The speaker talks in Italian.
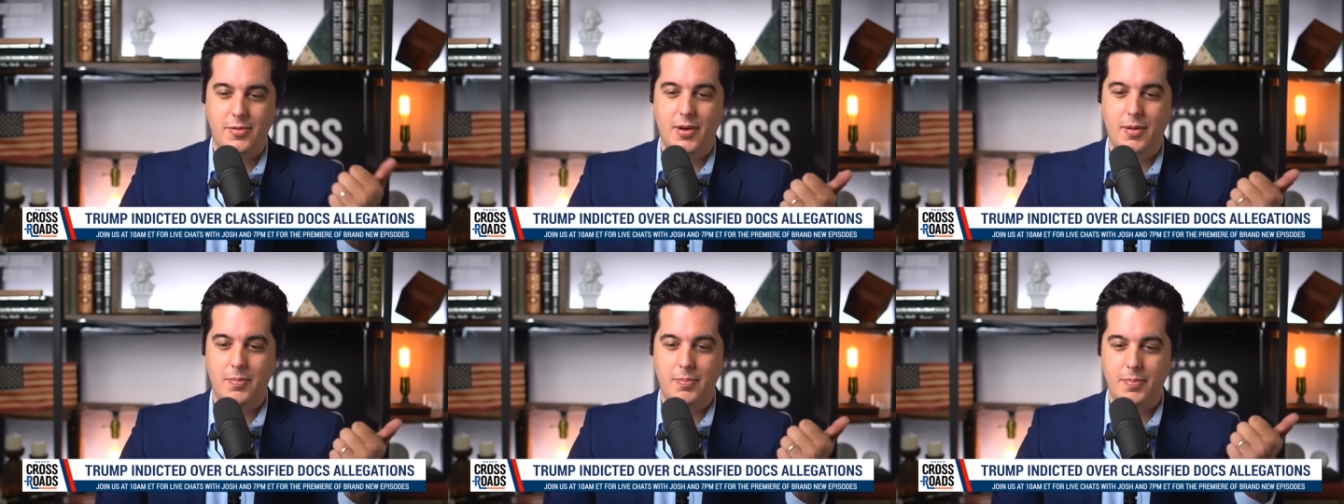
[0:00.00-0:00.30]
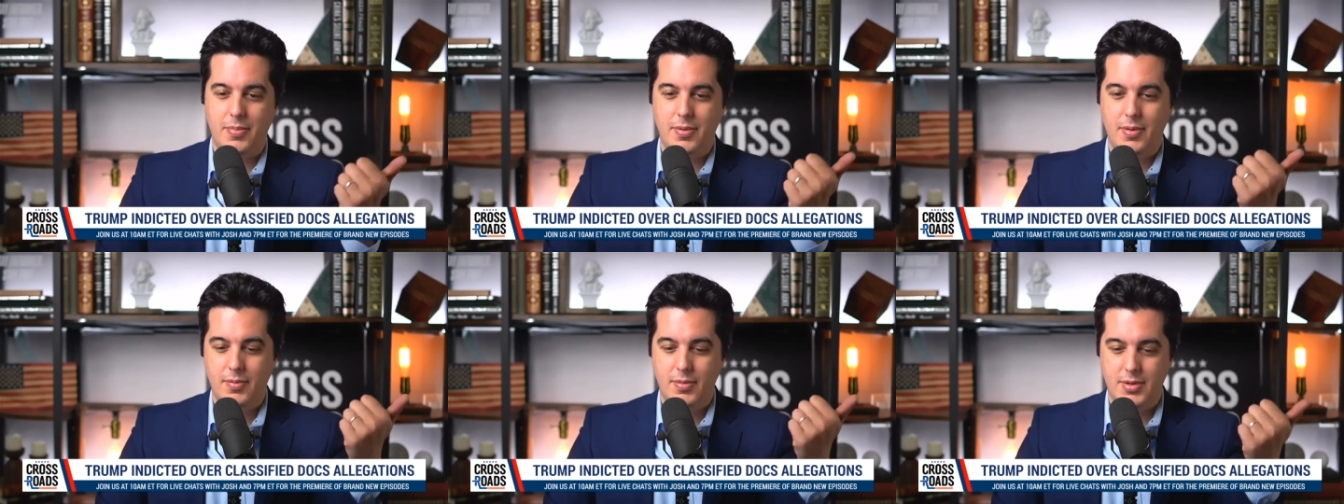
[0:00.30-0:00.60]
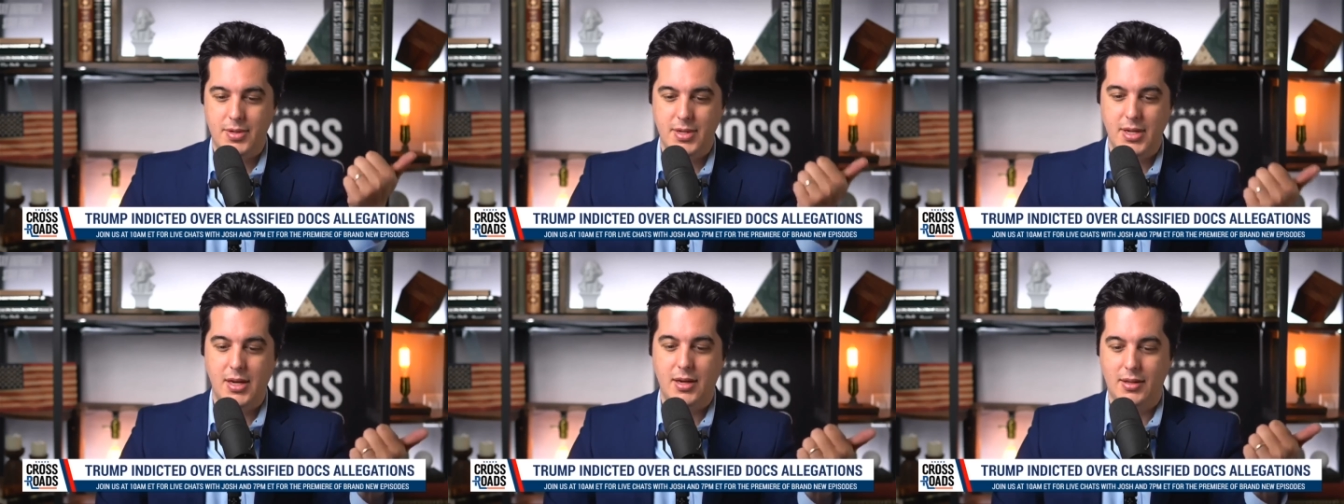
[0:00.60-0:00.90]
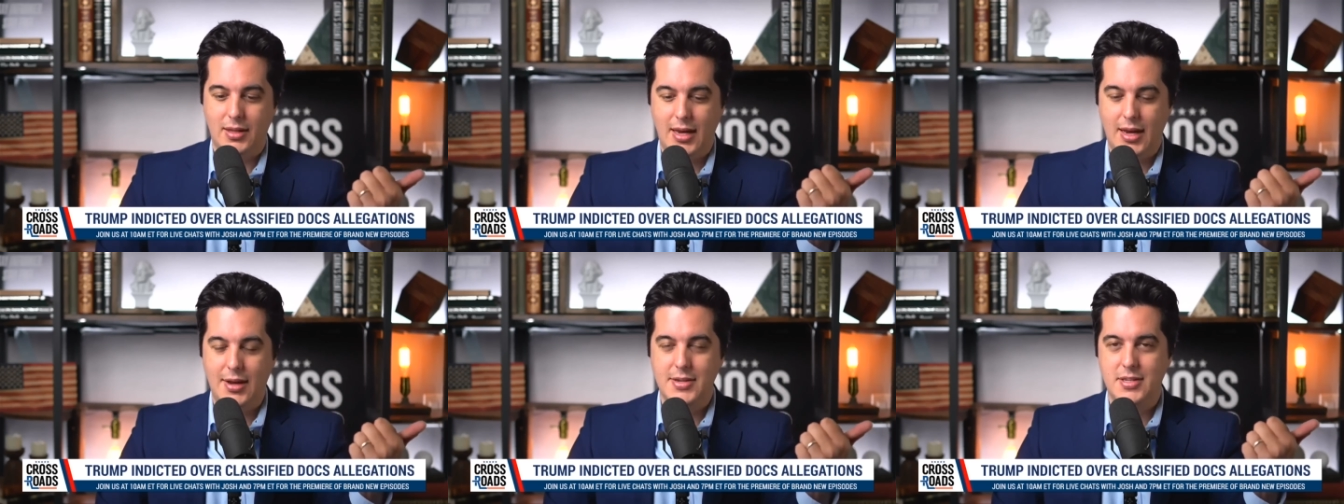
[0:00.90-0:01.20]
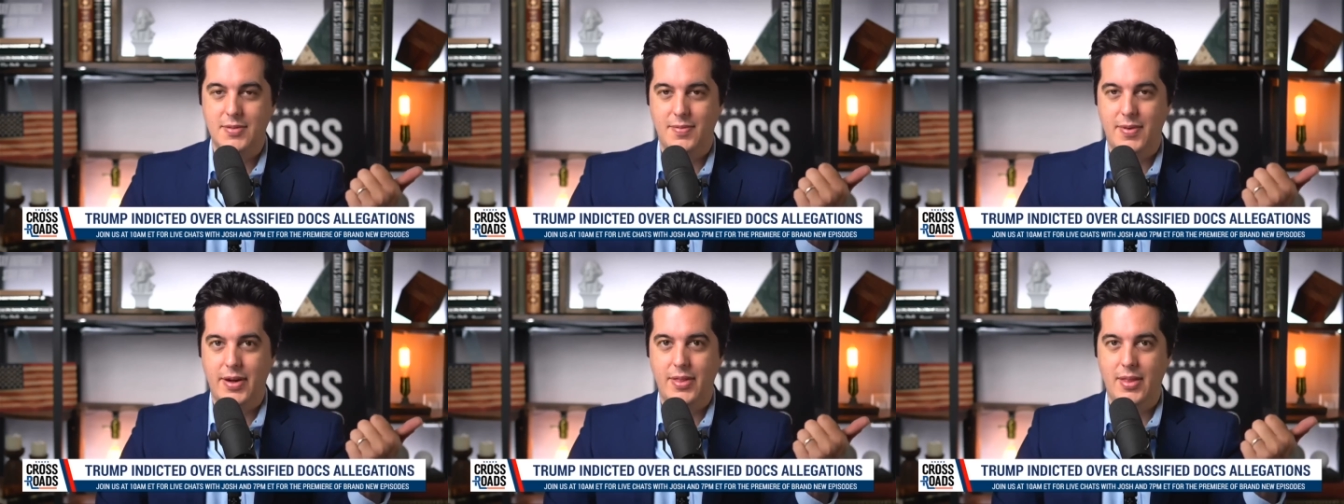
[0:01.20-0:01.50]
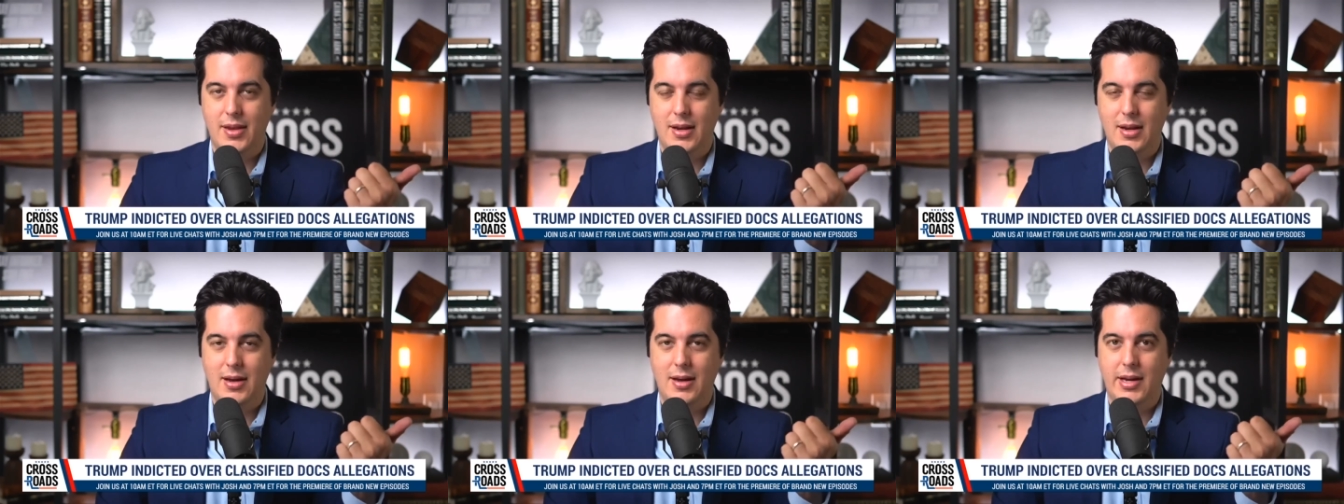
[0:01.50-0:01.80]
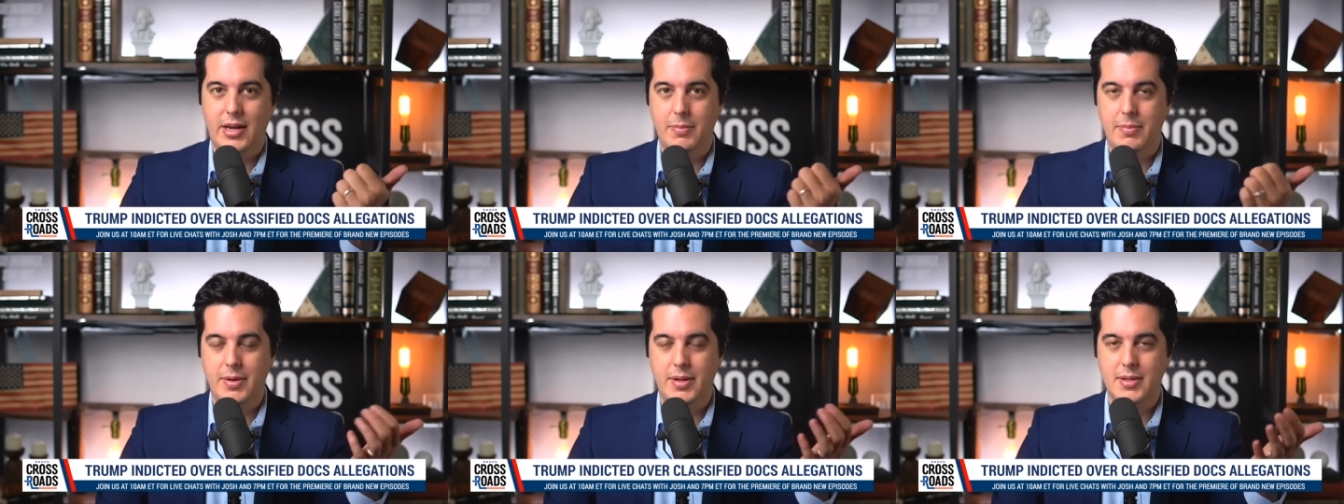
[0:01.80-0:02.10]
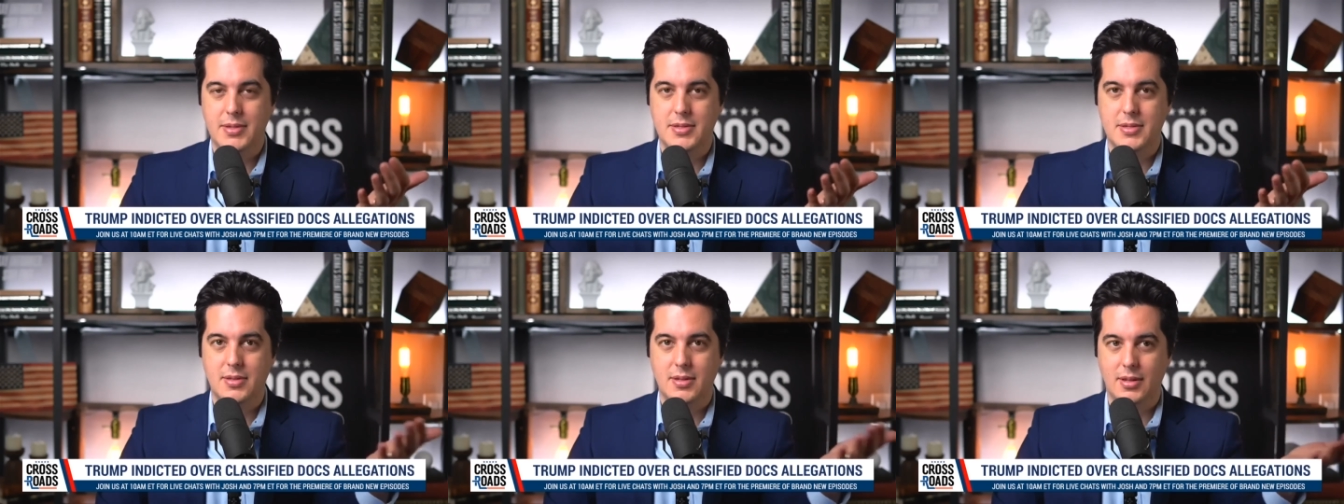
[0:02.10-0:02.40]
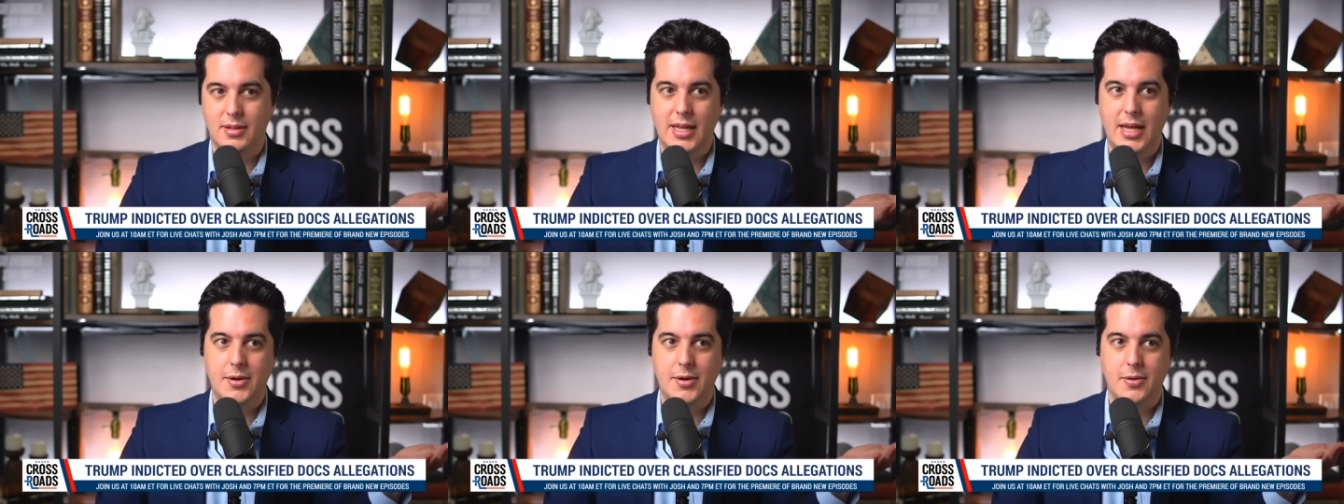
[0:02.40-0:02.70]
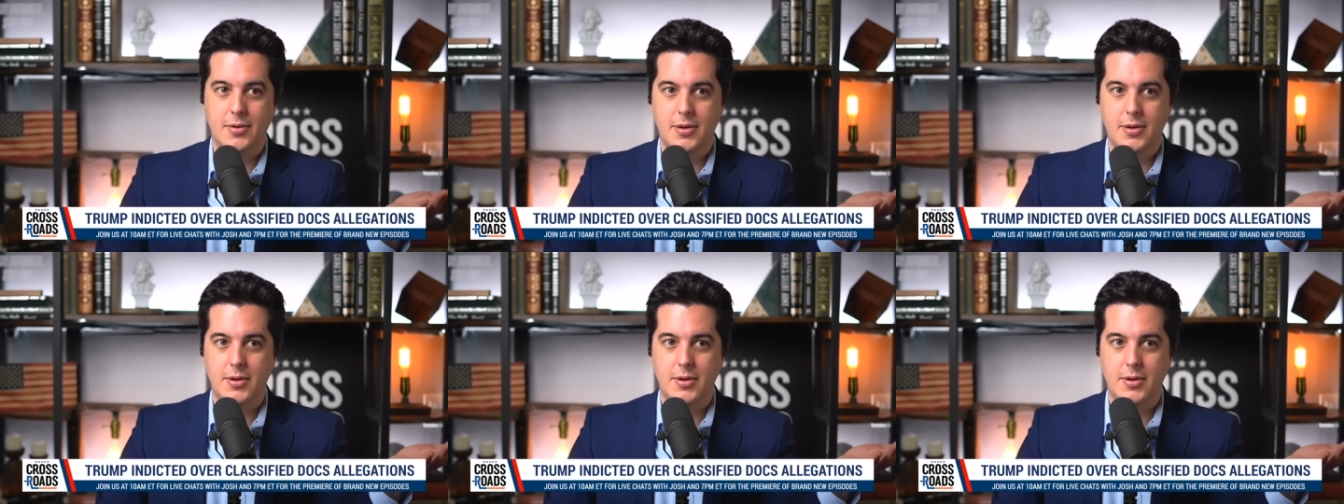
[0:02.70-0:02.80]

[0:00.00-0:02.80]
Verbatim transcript: si sono portati a casa documenti riservati.